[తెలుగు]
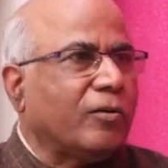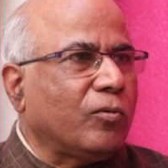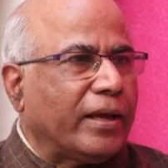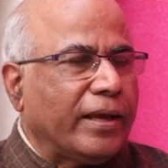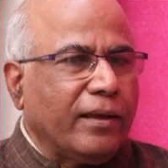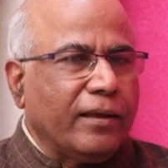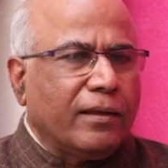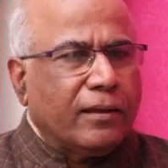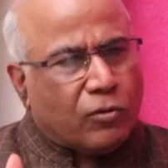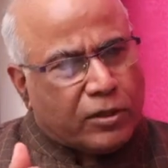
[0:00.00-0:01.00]
ఎక్కువ ఉన్నాయి
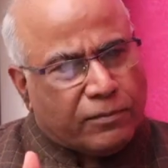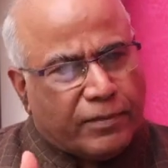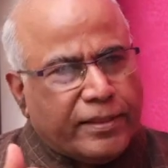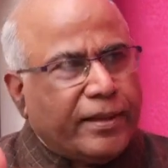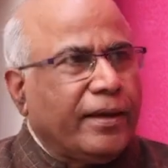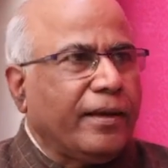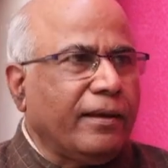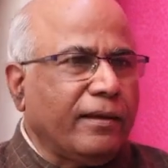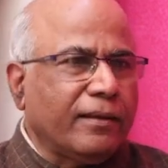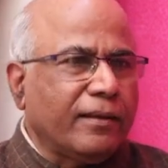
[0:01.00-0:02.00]
కొంతమంది
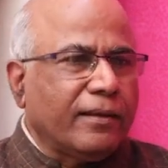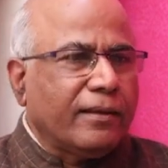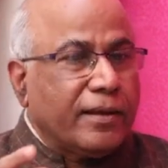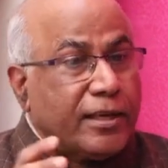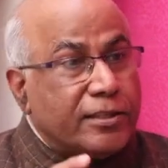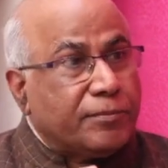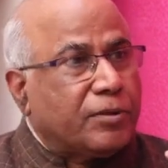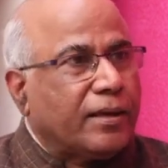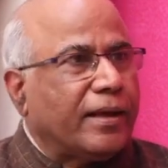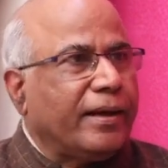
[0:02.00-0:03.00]
ఏం
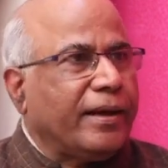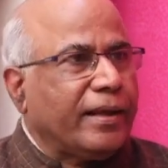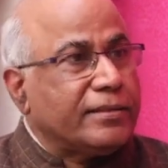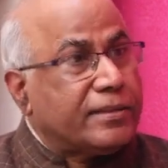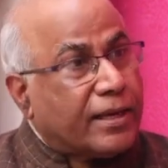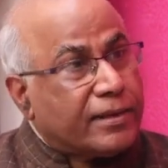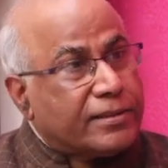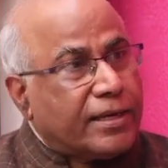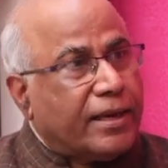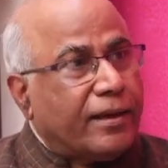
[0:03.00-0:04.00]
చెప్తున్నారంటే
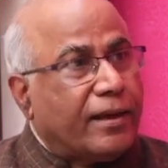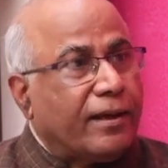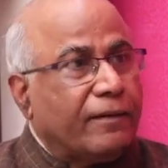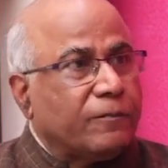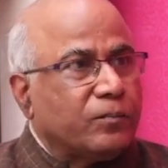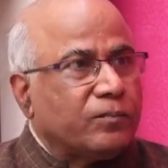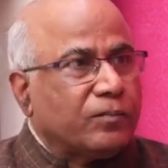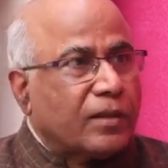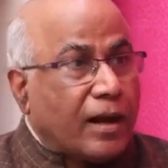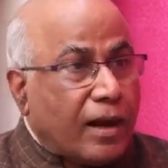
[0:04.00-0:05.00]
జనసేన
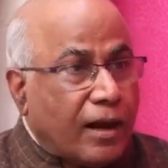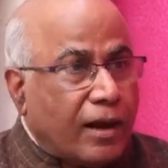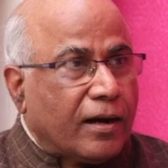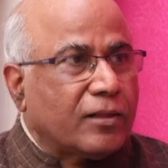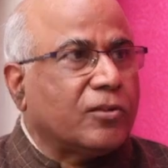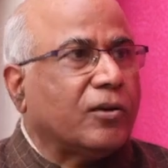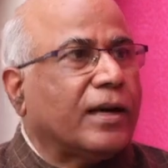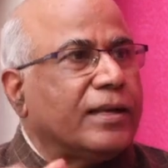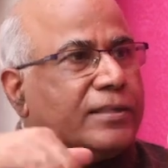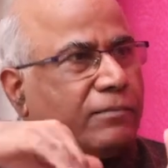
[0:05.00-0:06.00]
వాళ్ళతో
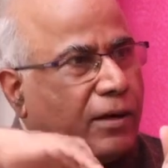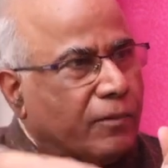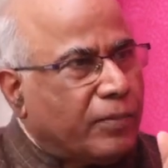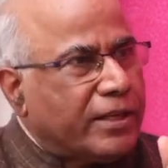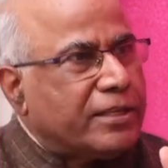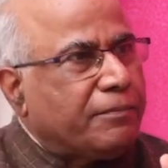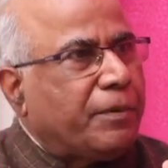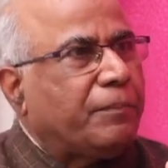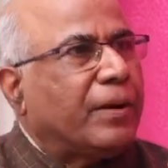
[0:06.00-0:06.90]
కలిసి మనం బీజేపీ